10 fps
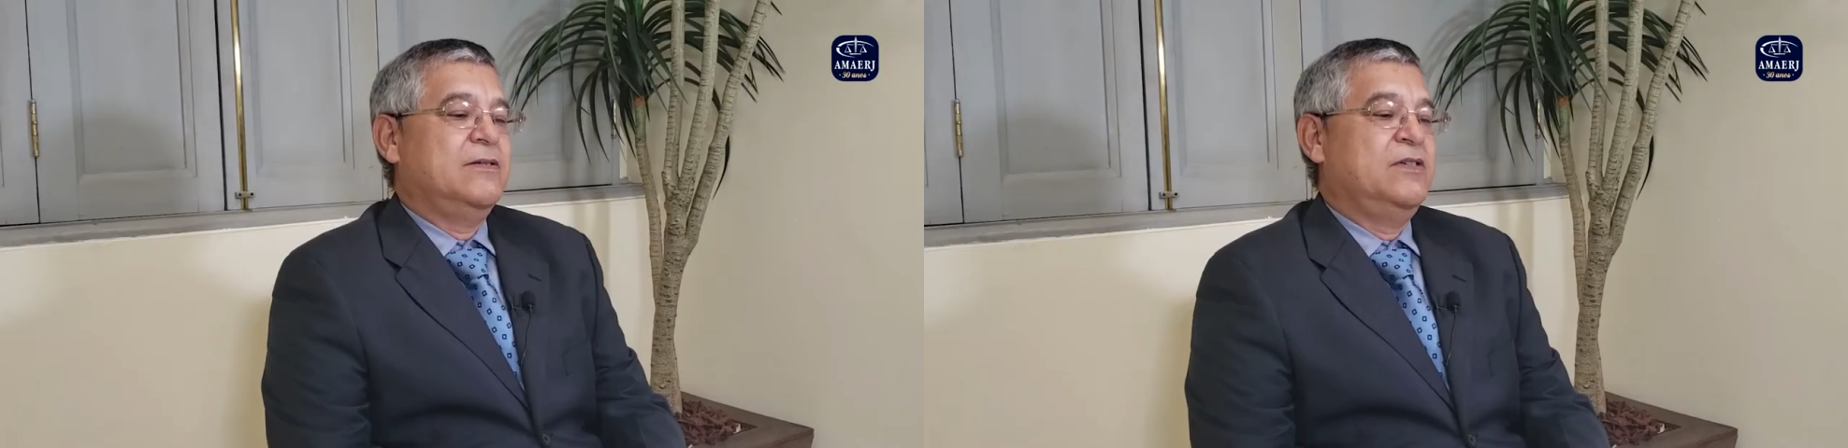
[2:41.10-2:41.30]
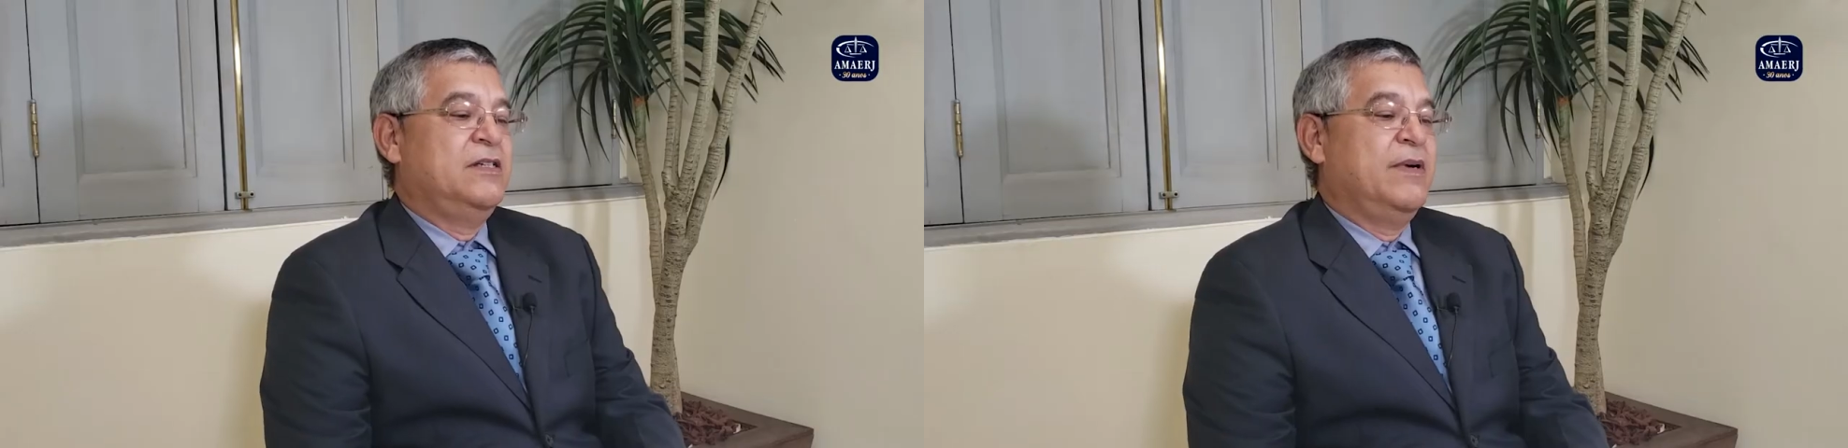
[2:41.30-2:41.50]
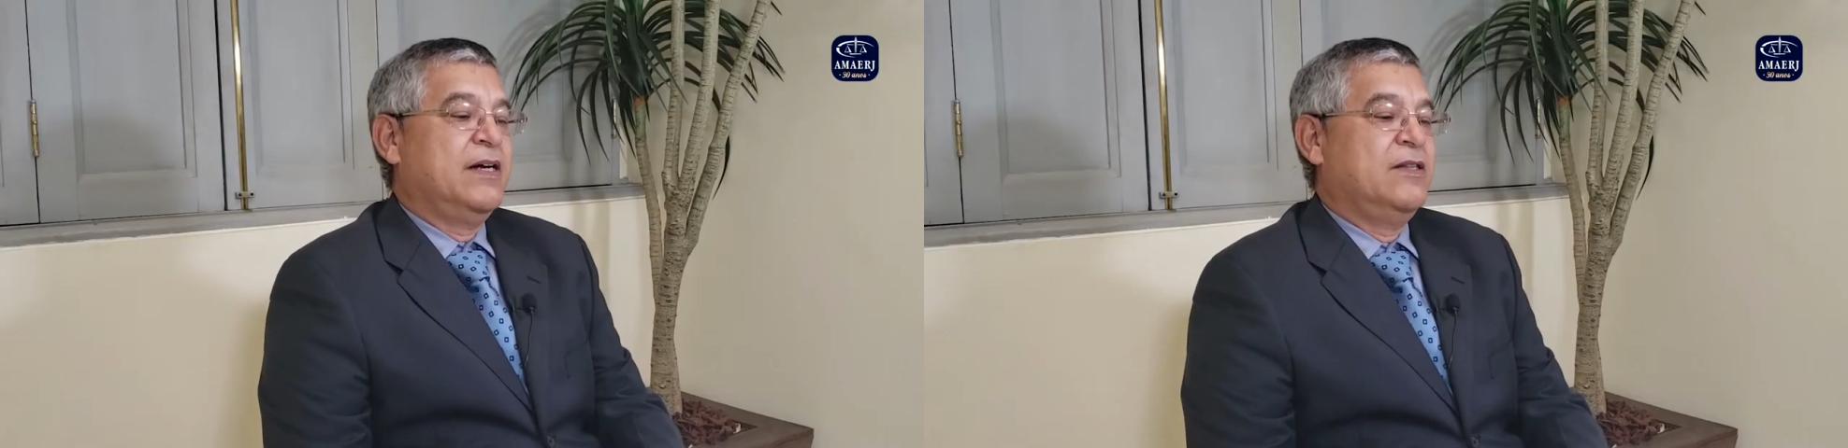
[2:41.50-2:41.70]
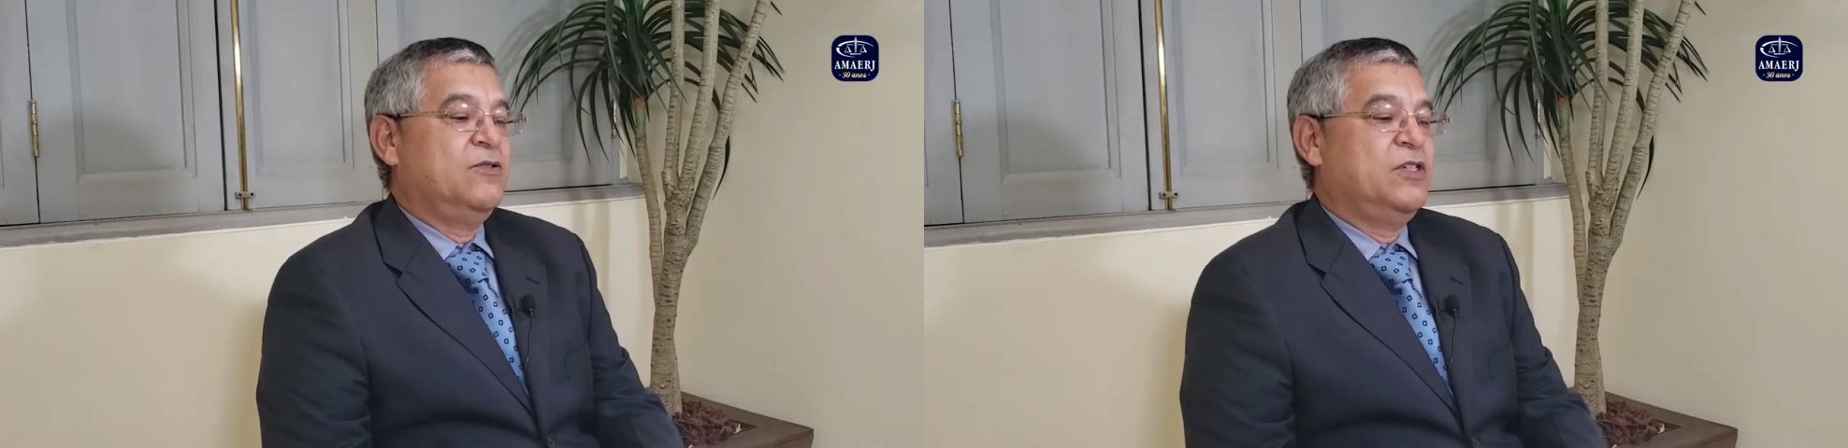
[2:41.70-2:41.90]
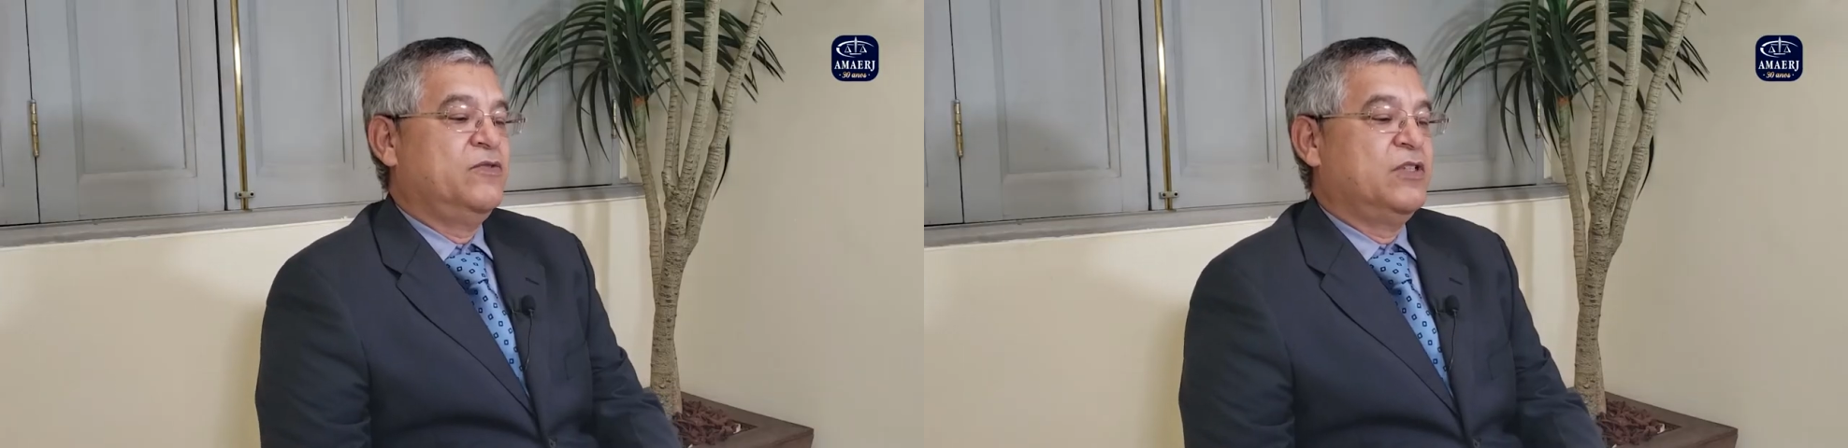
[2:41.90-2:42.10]
os
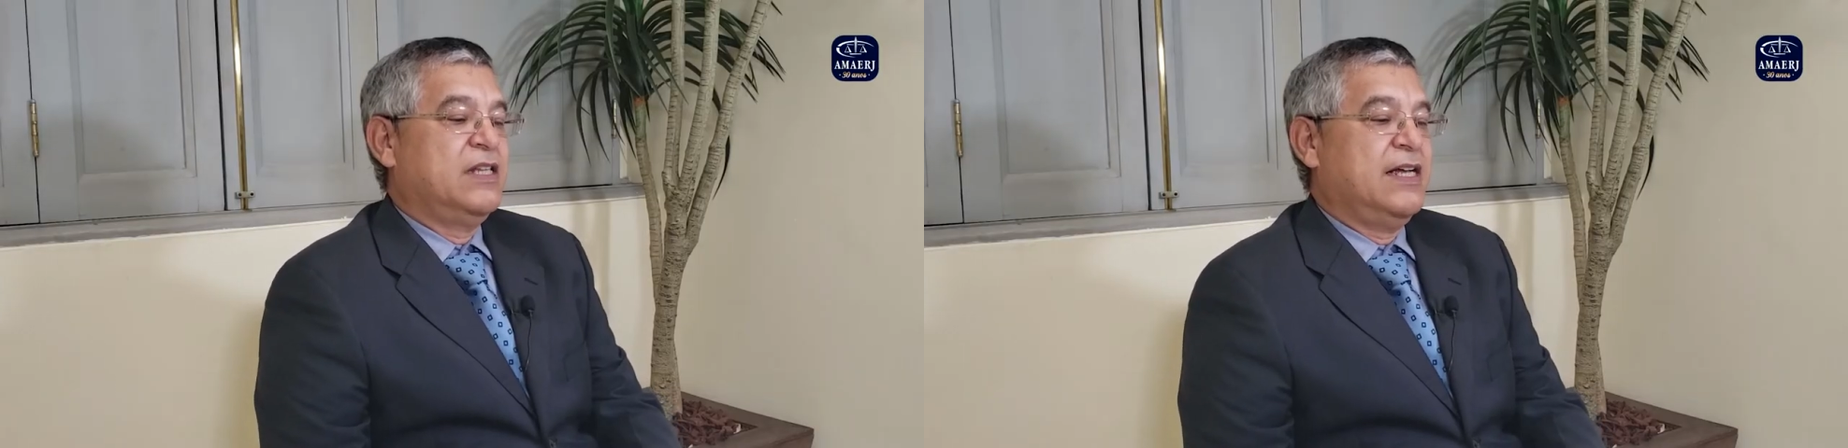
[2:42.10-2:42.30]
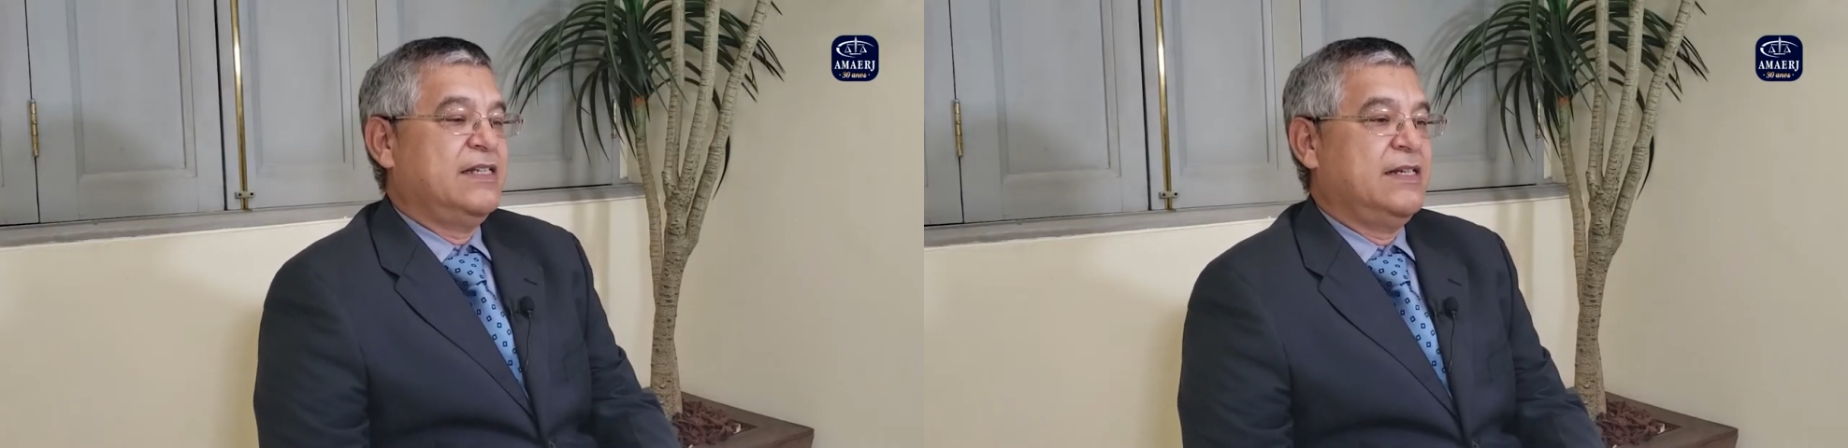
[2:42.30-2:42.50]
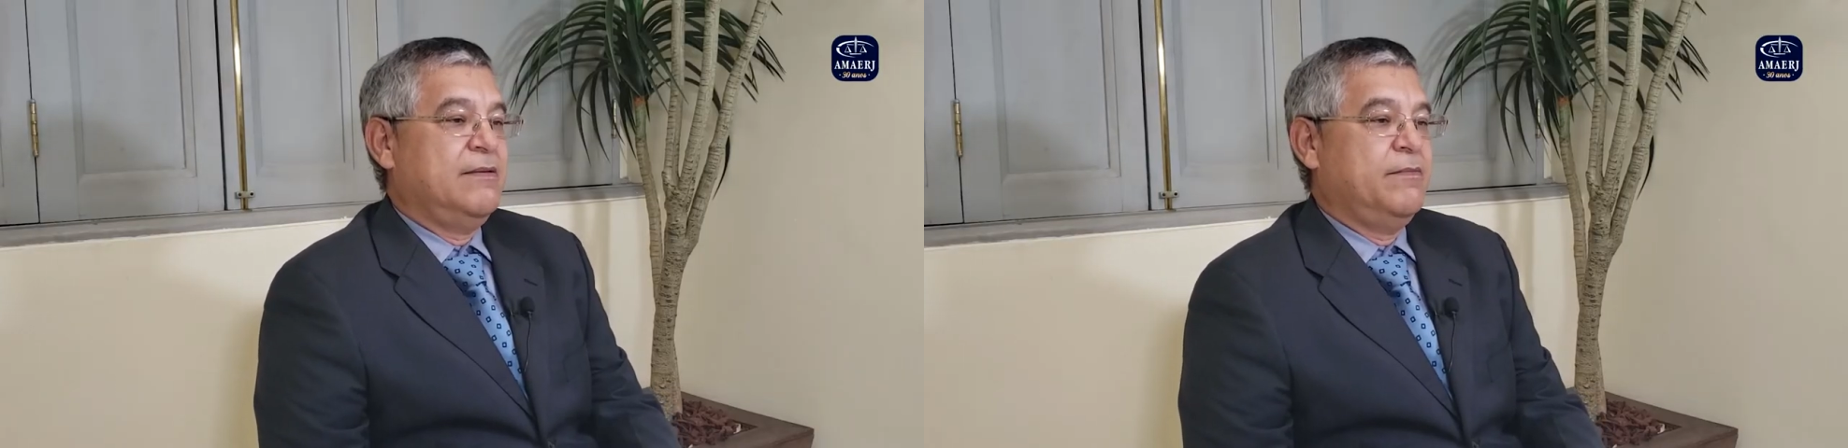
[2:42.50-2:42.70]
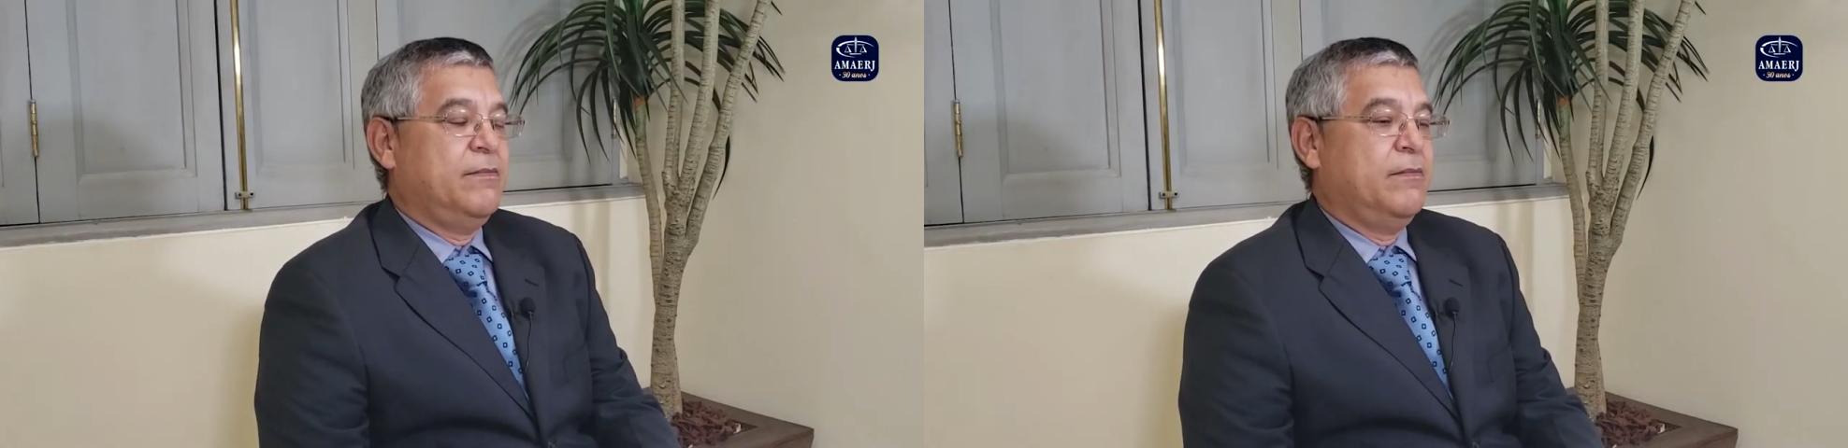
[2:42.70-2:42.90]
desembargadores votassem